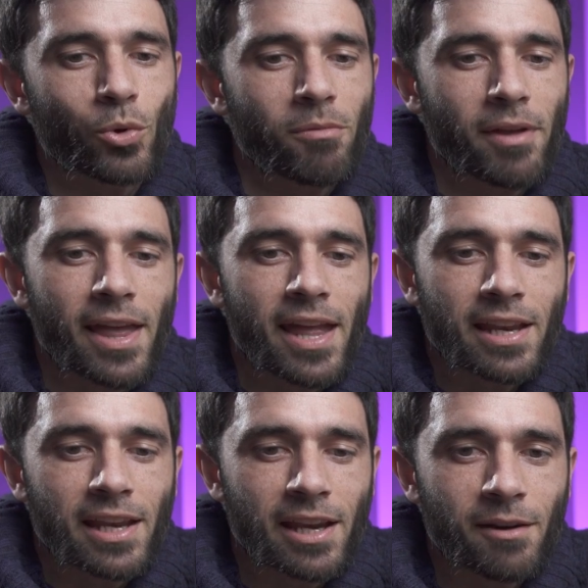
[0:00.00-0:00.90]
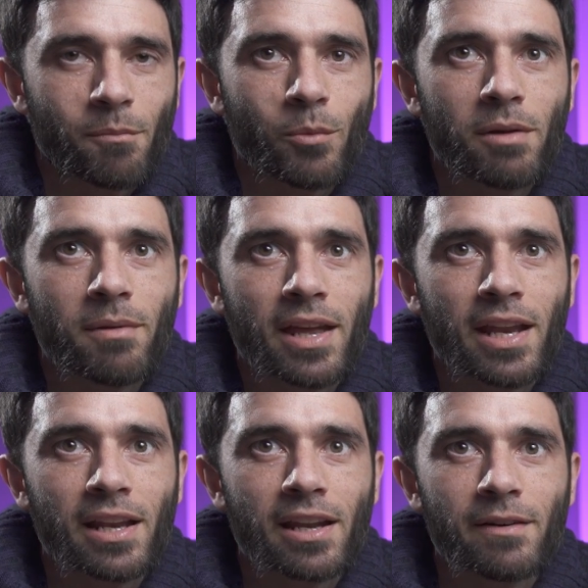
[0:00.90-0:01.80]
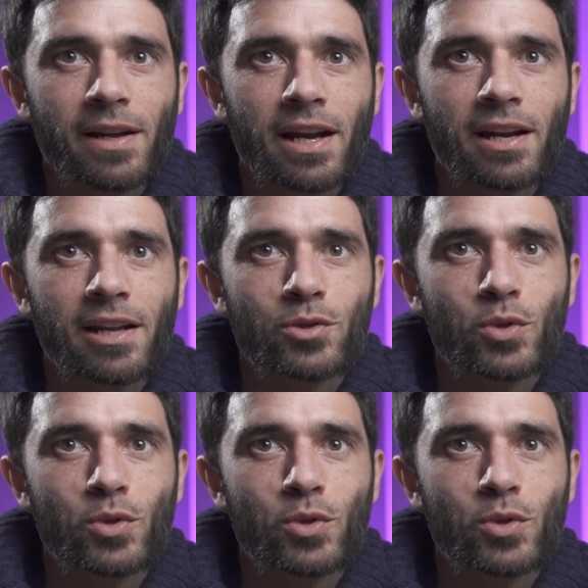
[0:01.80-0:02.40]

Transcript: Muy bien, muy bien. A ver, la